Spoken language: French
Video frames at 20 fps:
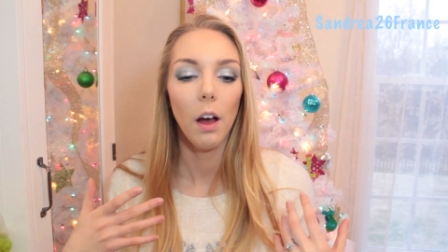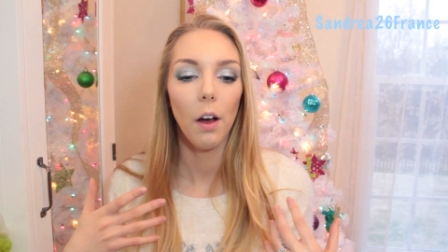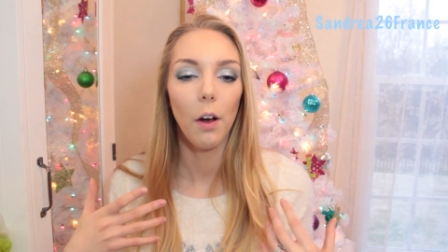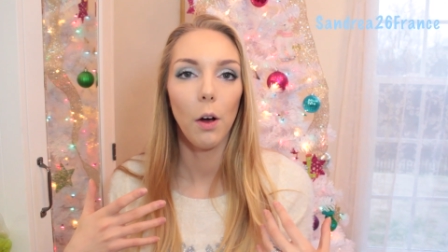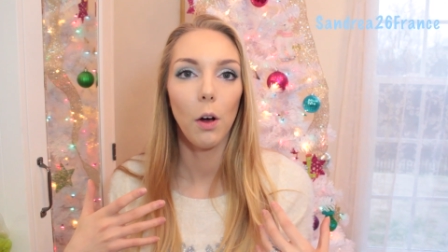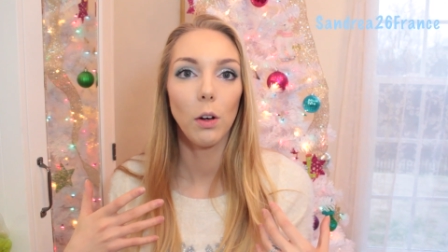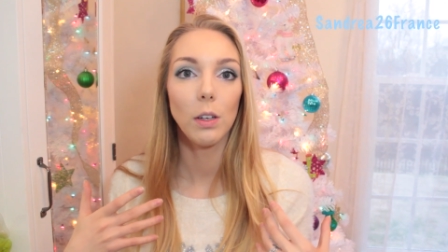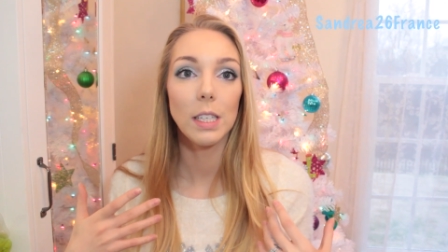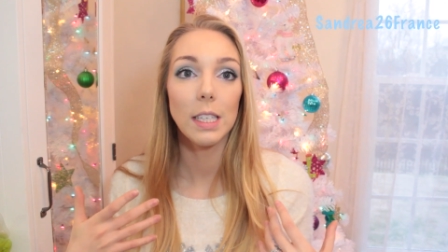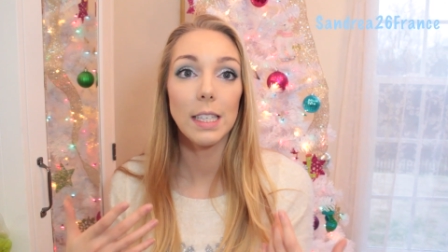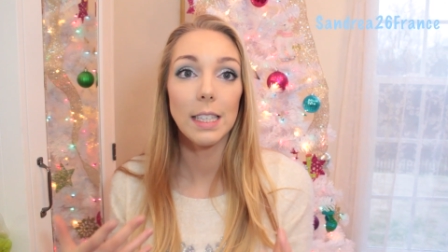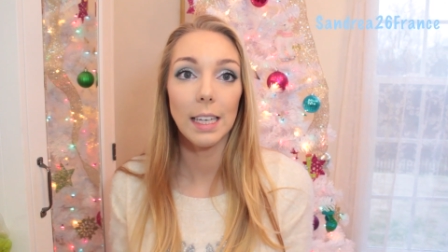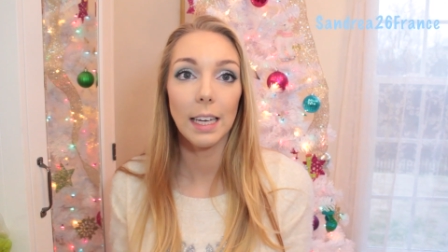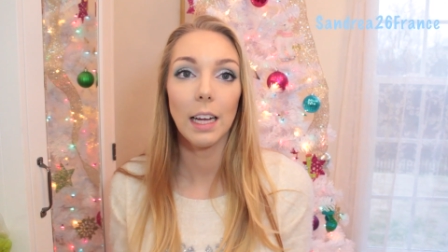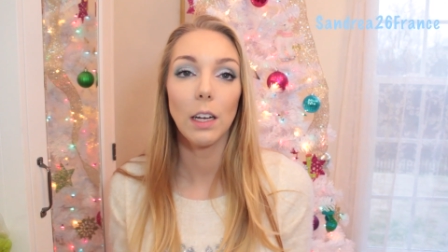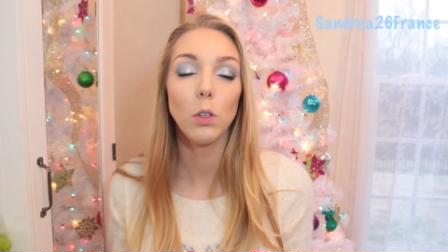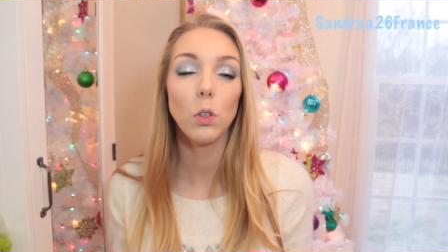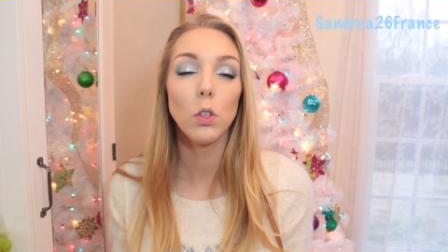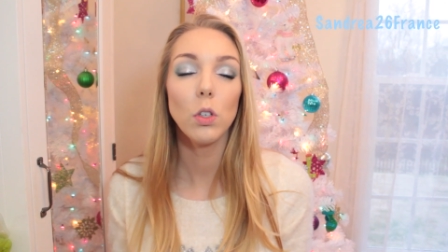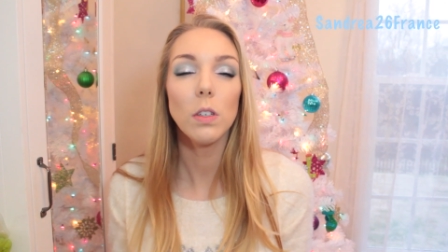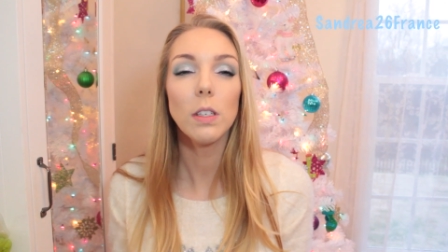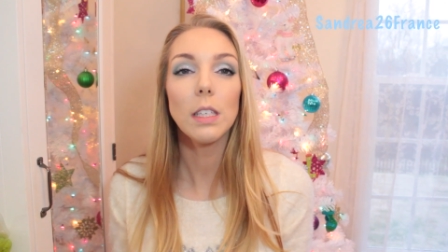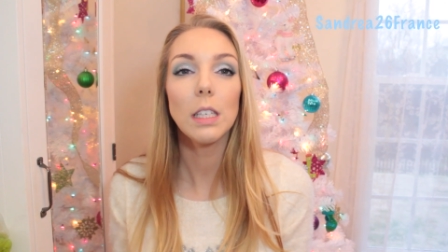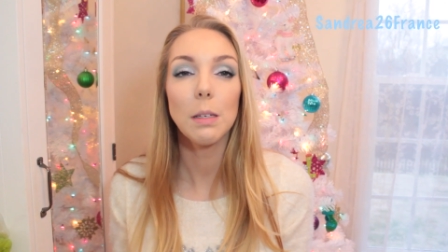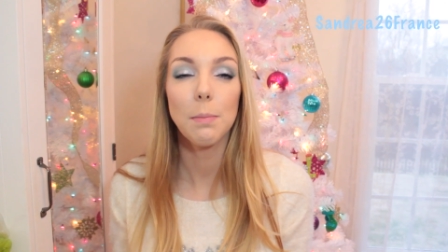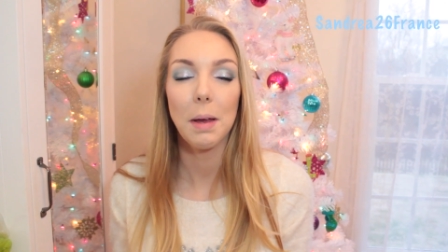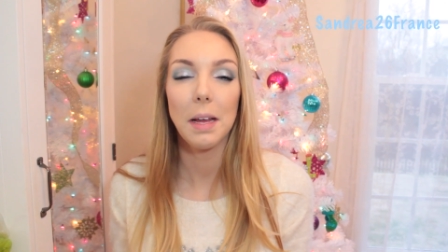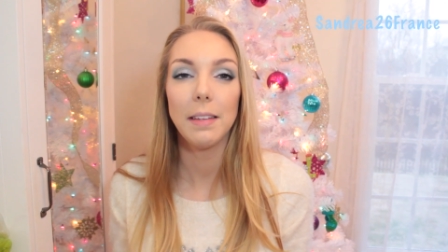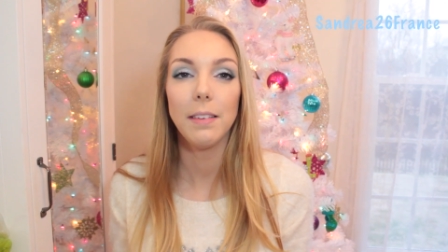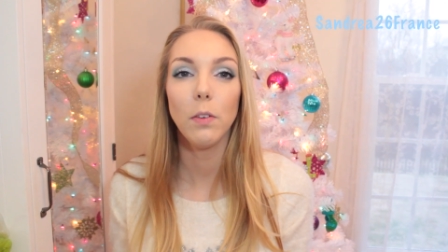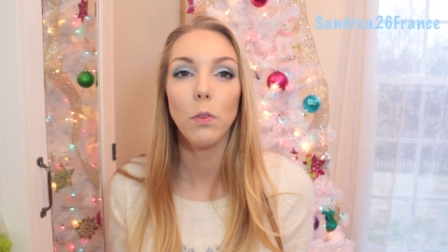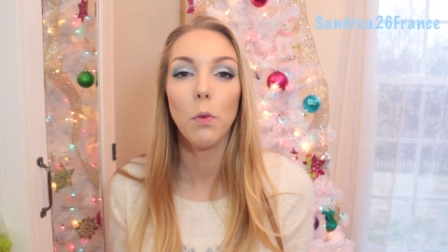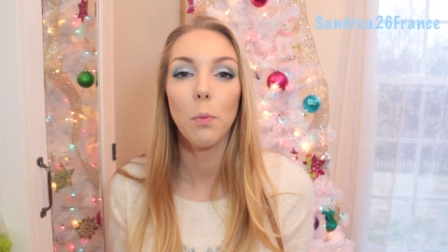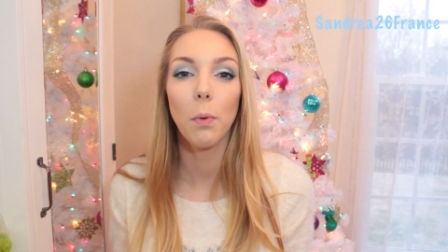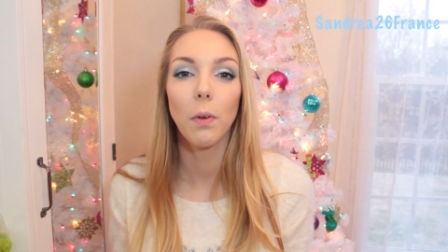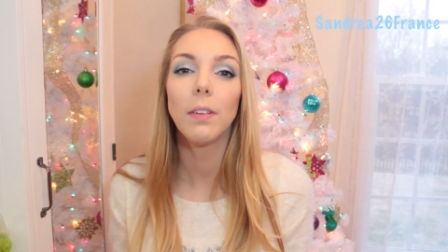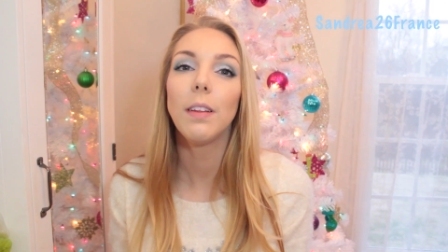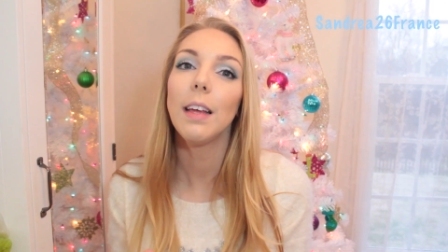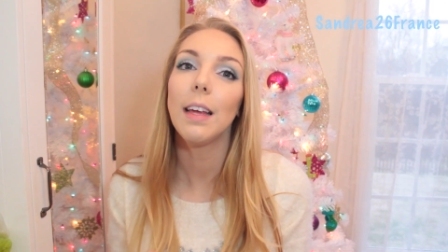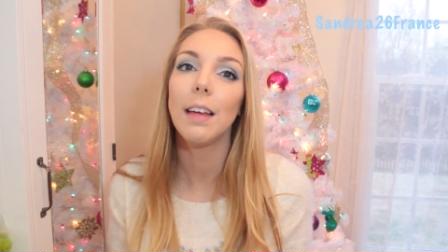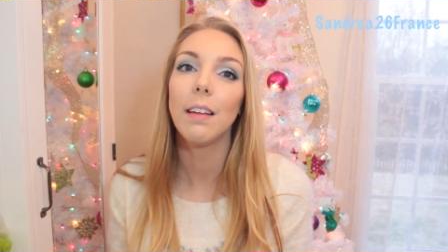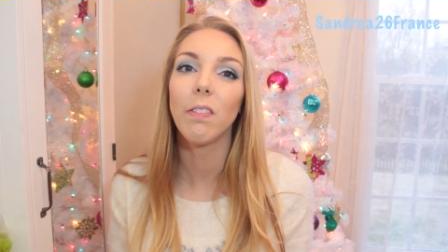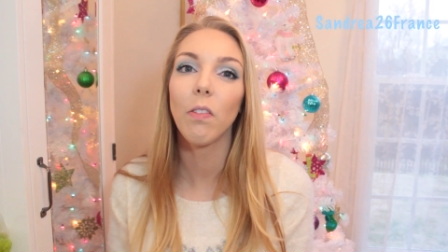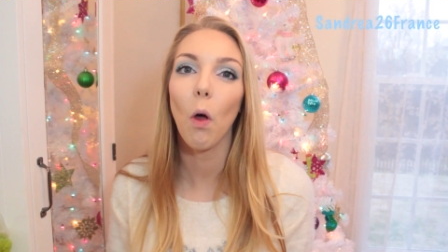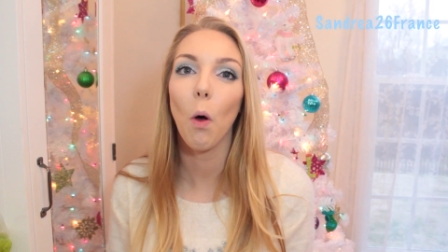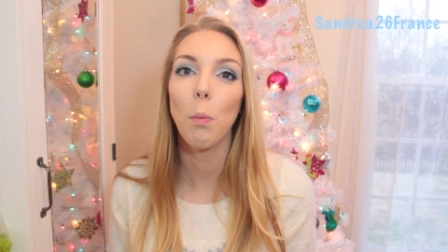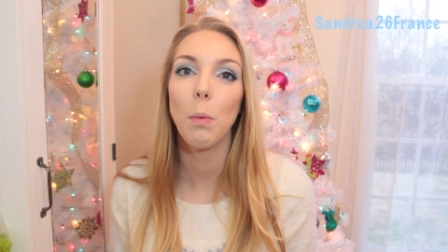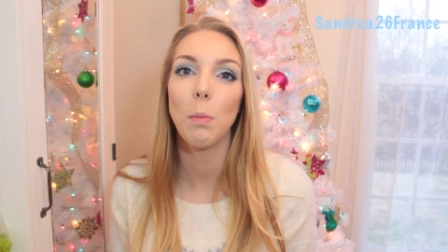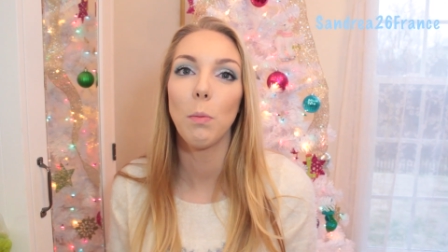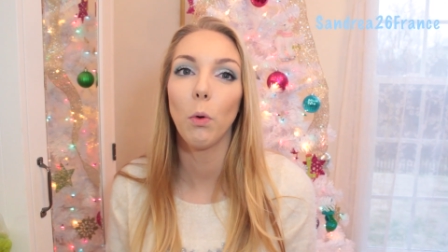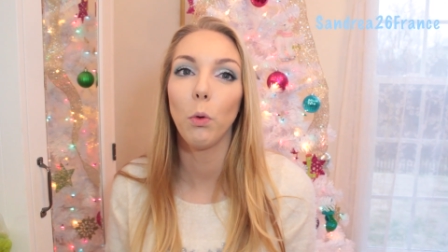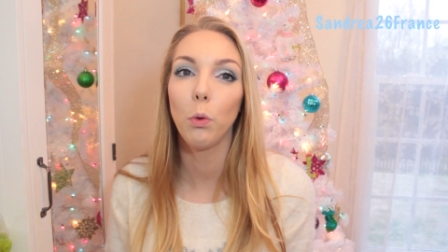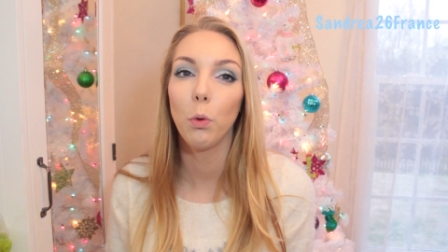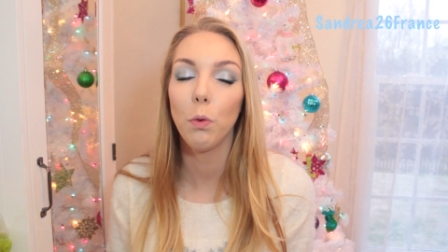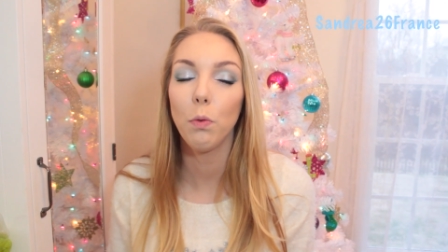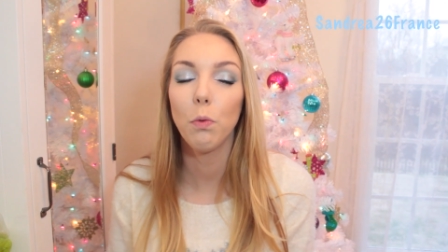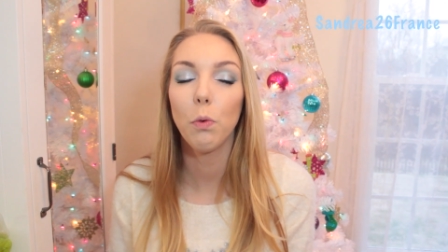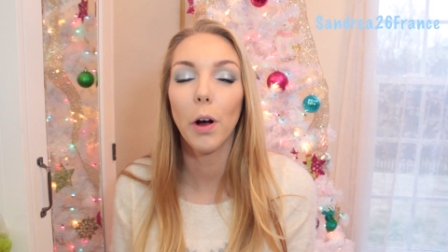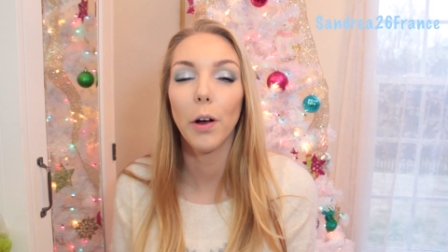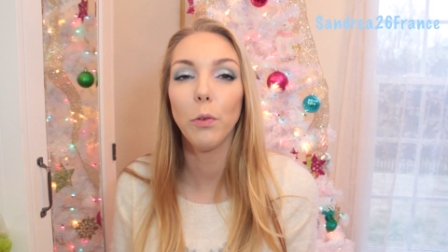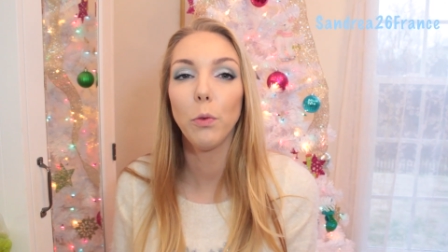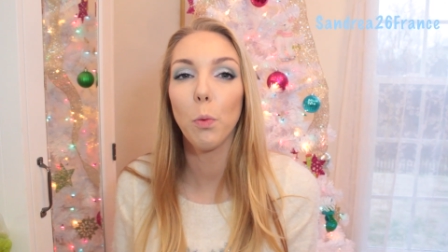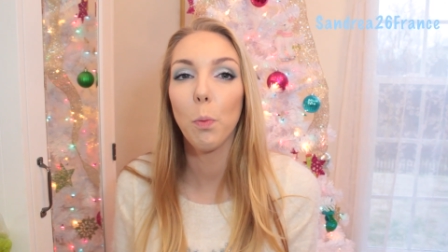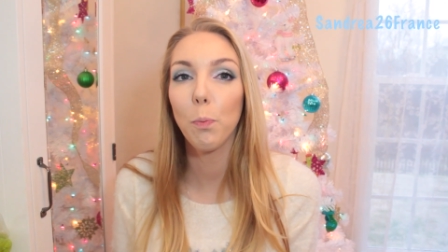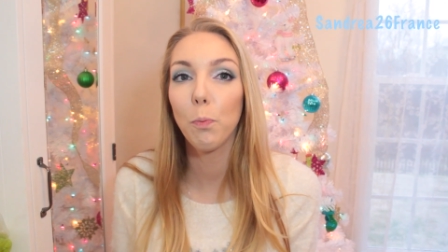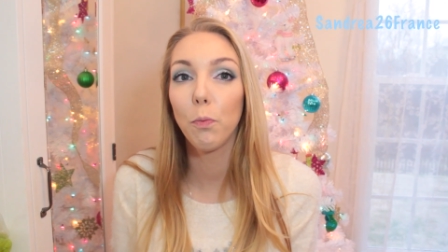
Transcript: Euh, c'est quelque chose qui m'a été demandé énormément de fois